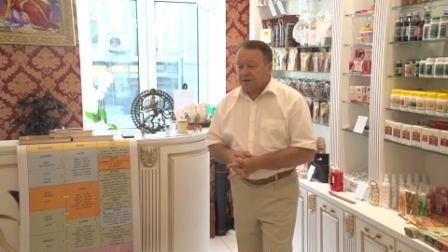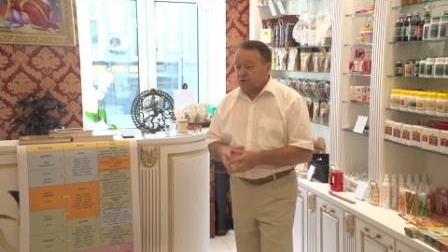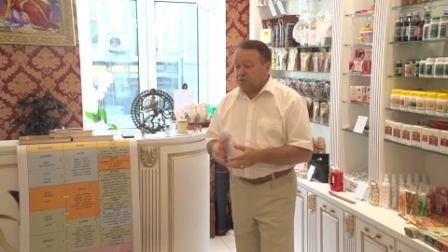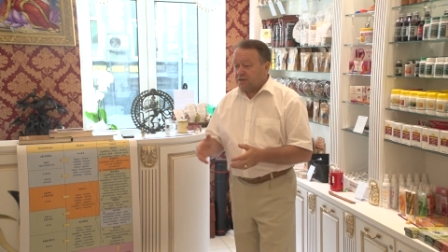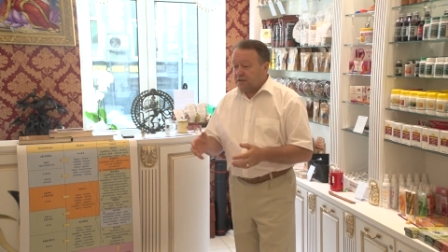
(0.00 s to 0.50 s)

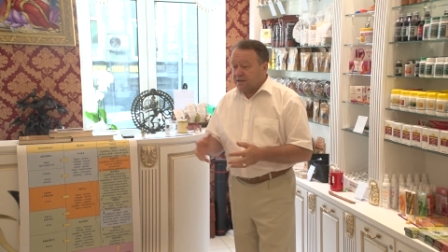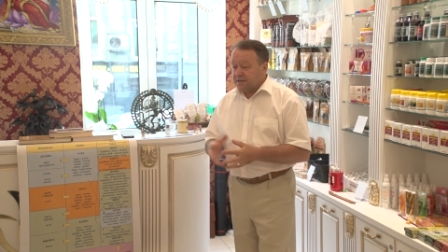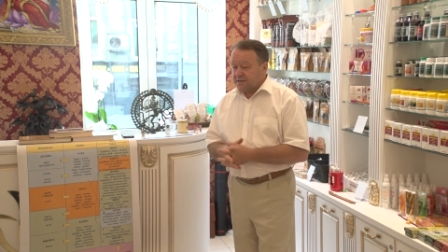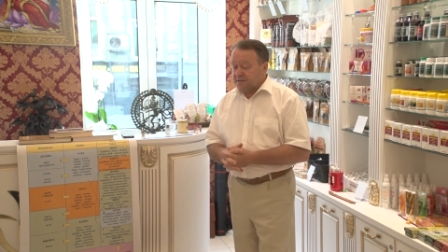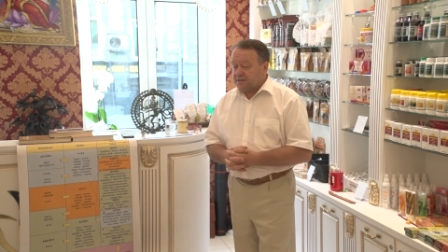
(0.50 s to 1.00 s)
кто-то на
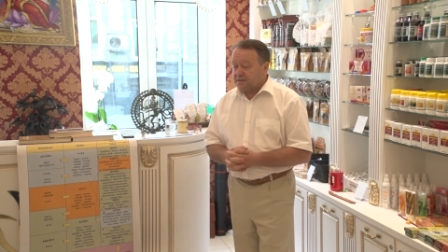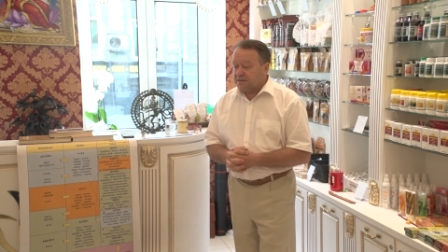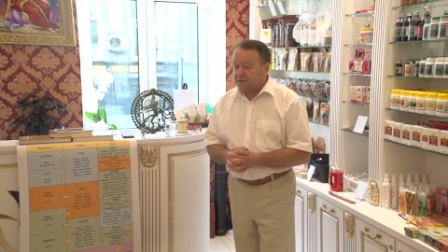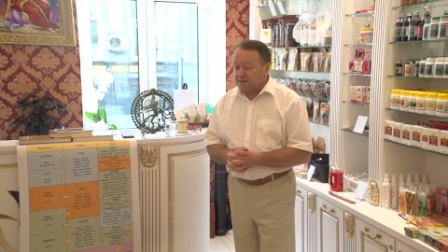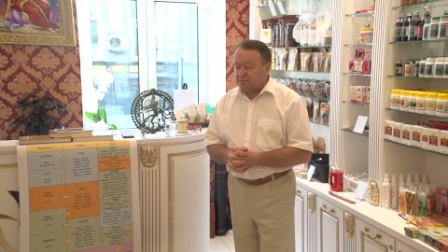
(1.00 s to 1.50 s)
лекции
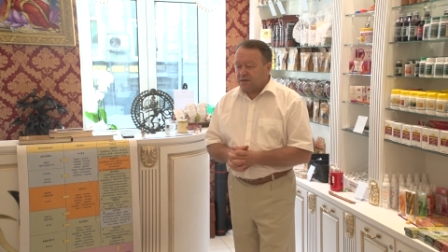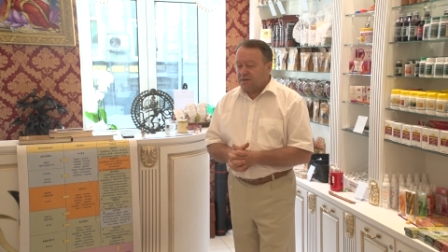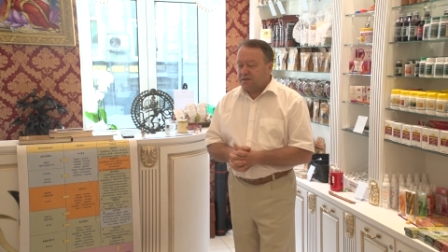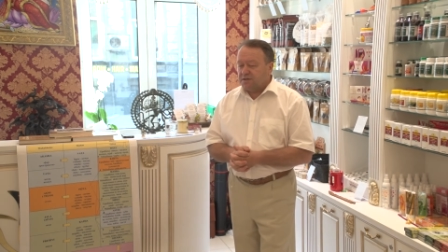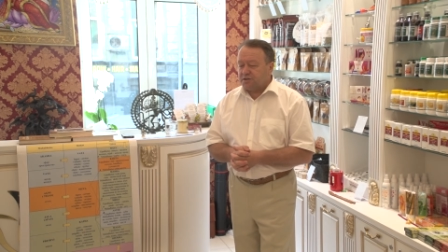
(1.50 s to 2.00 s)
сказал,
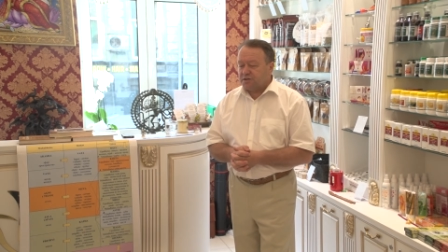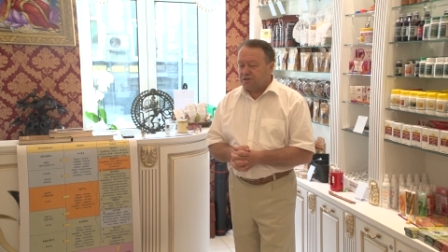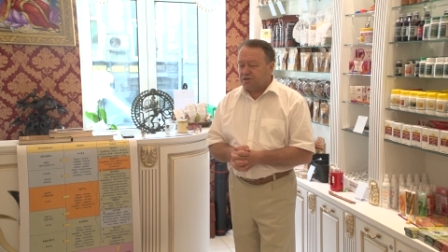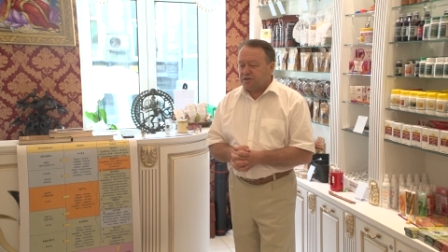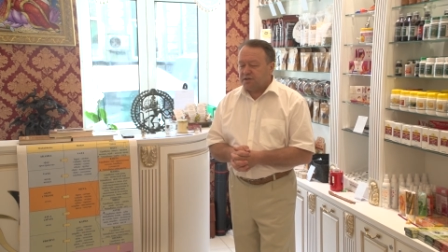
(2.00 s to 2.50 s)
Махариши
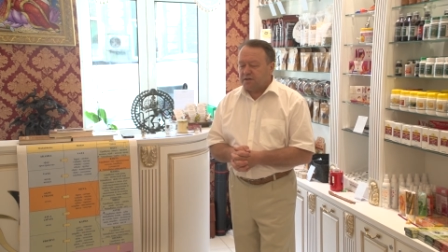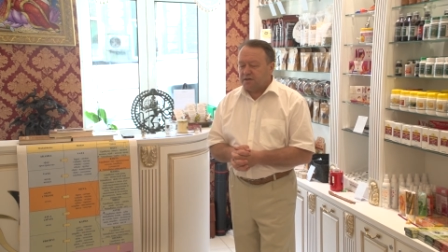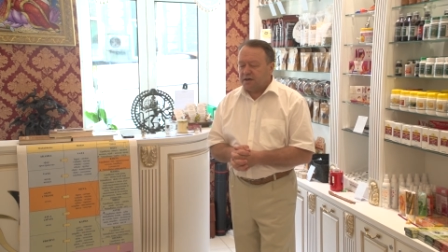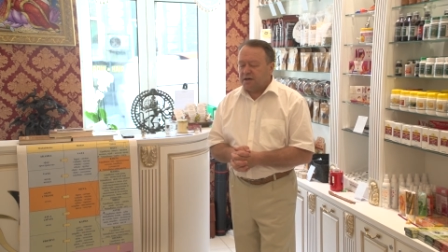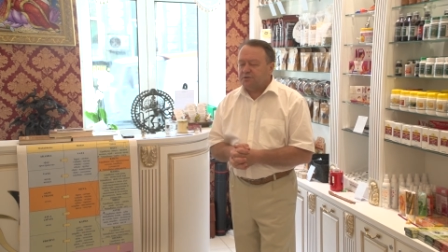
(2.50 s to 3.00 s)
Джи,
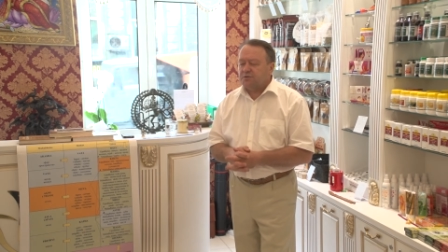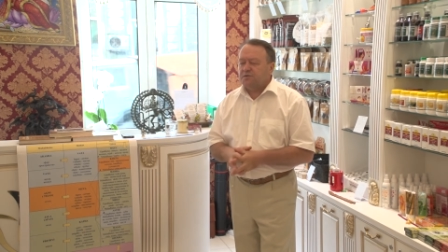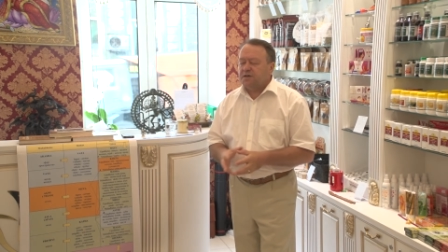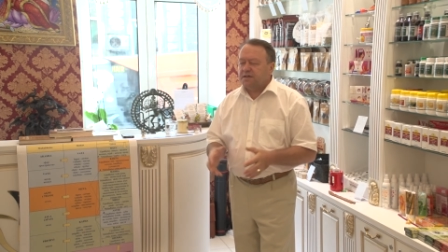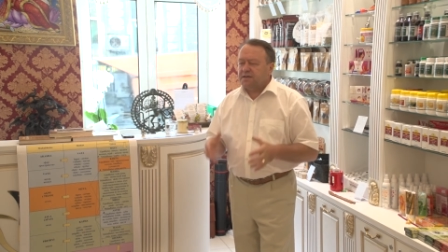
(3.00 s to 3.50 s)

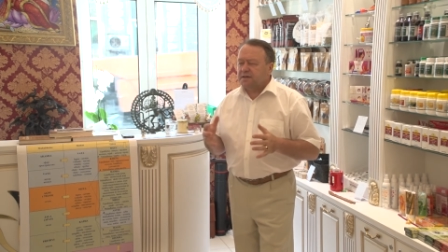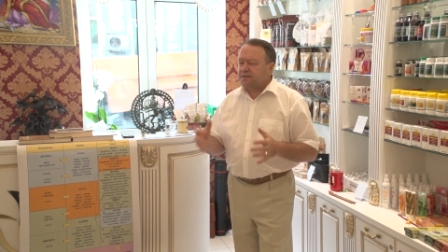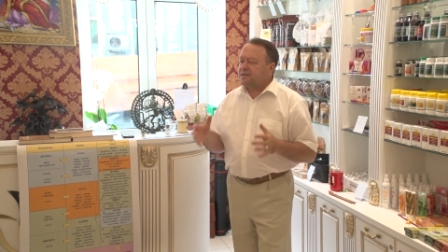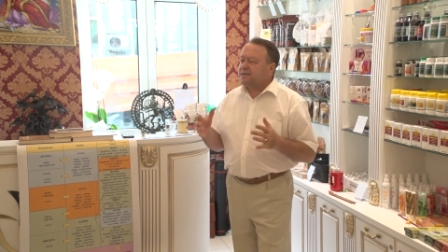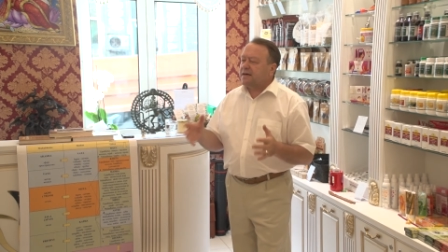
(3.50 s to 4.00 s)
аюрведа,
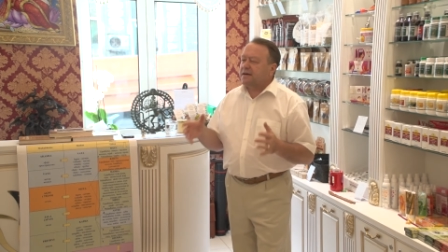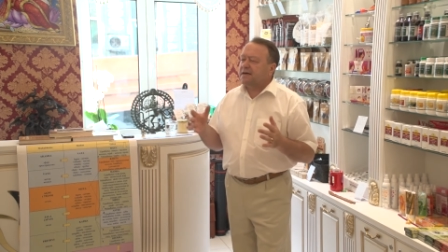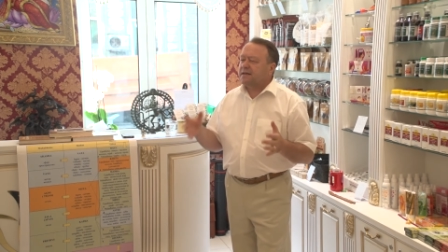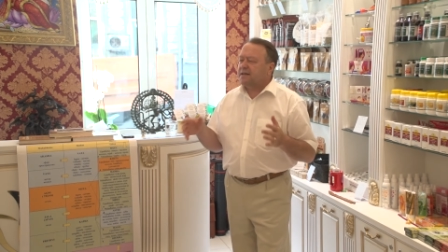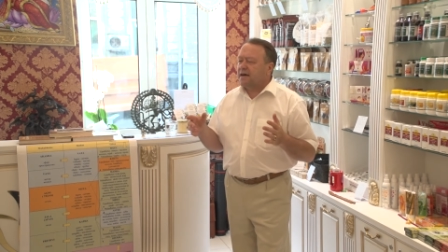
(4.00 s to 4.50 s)
это так
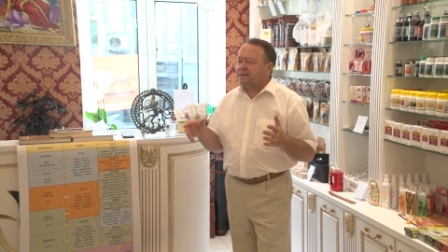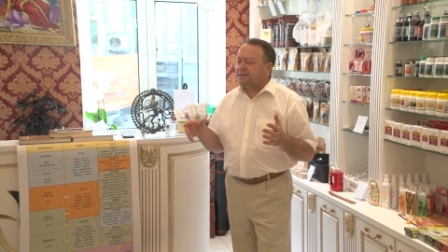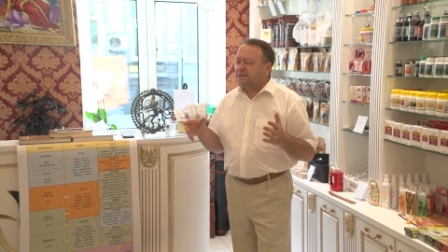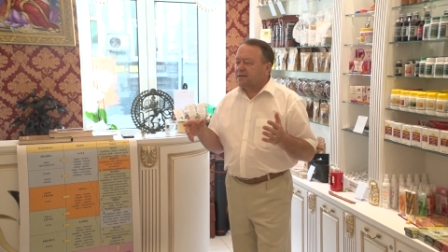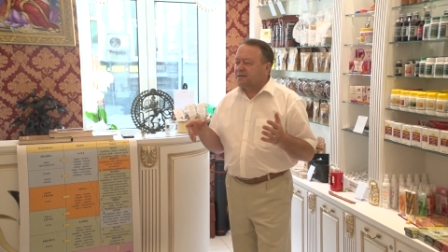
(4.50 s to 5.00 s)

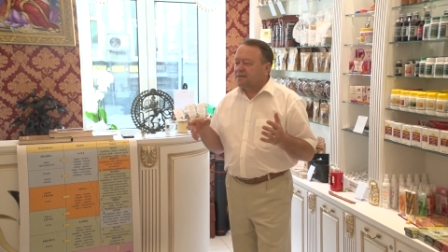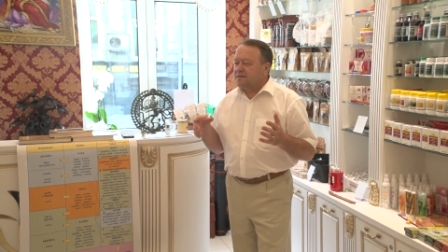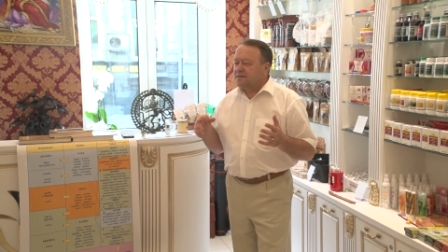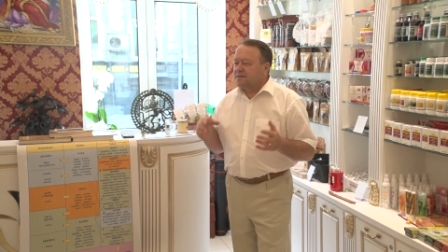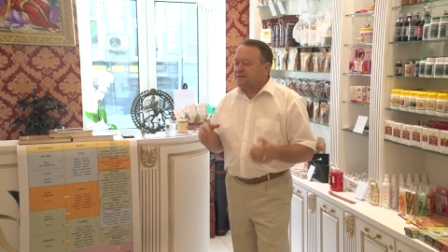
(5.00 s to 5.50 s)
классно.
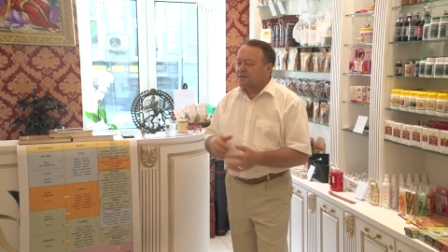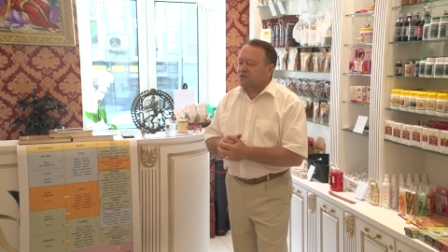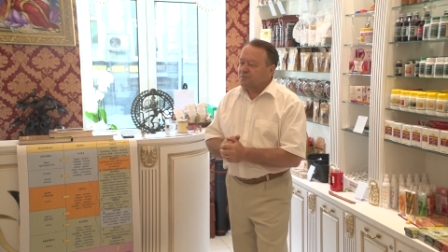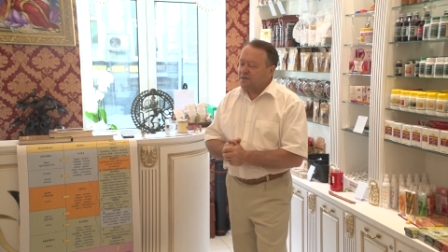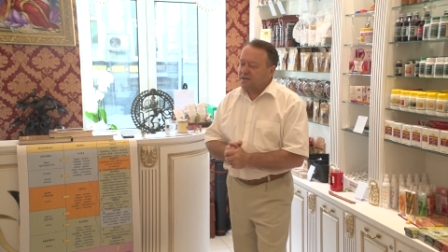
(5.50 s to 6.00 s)
На
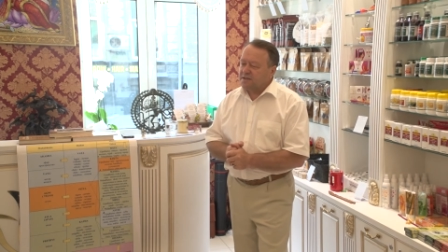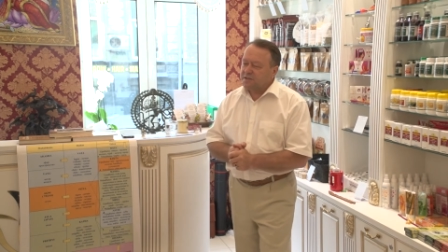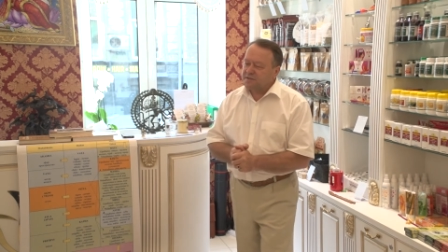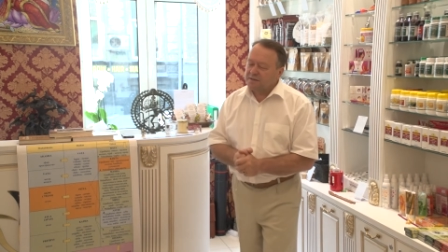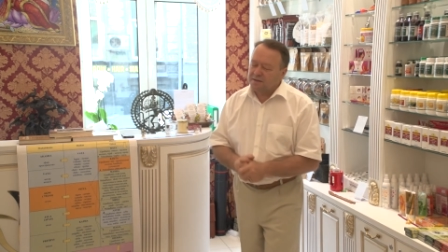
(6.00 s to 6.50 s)
что
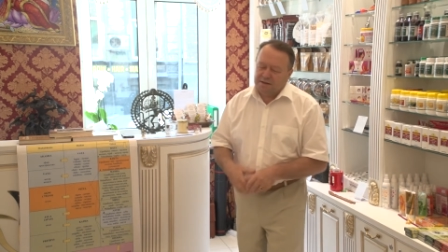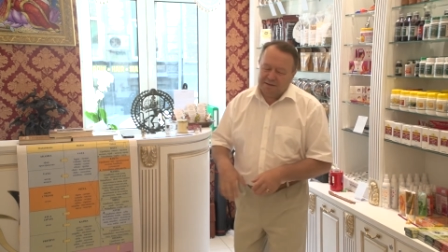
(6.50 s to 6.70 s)
Махариша сказал,